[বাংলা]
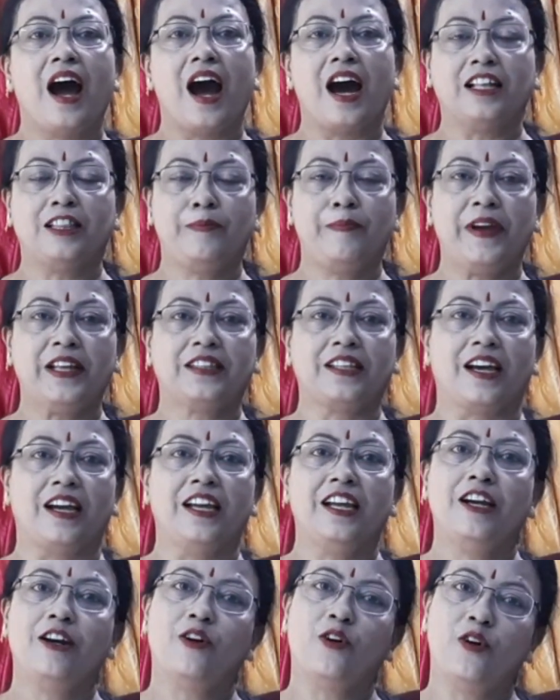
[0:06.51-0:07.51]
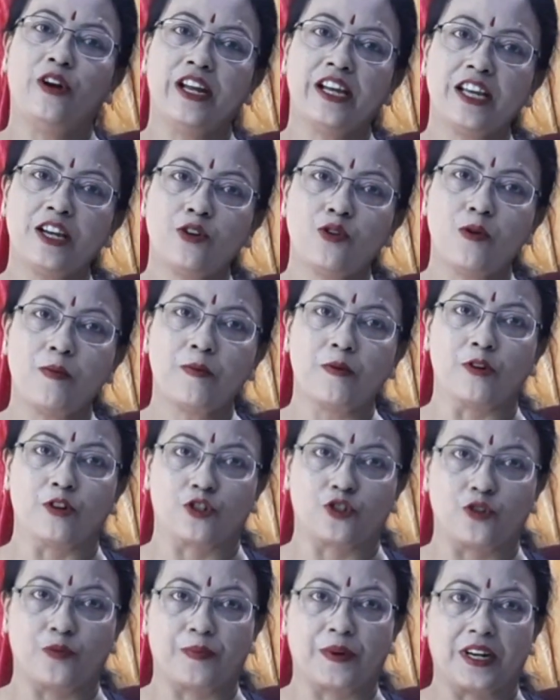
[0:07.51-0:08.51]
হাত ব্যথায় অনেকে খুব
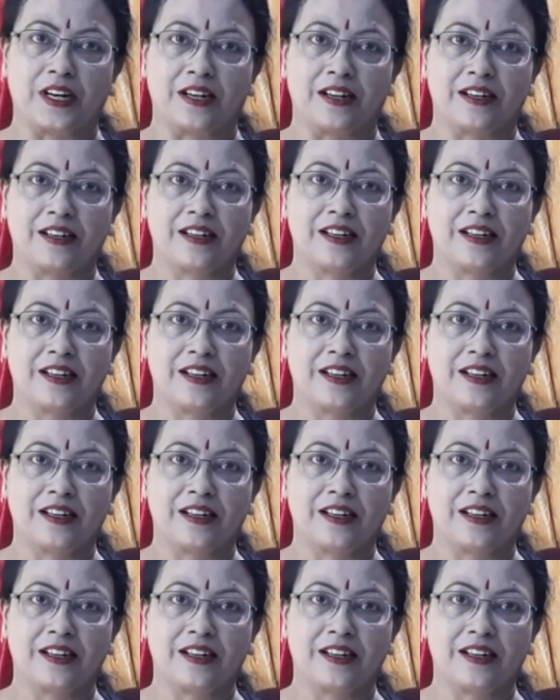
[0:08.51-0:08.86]
কষ্ট পান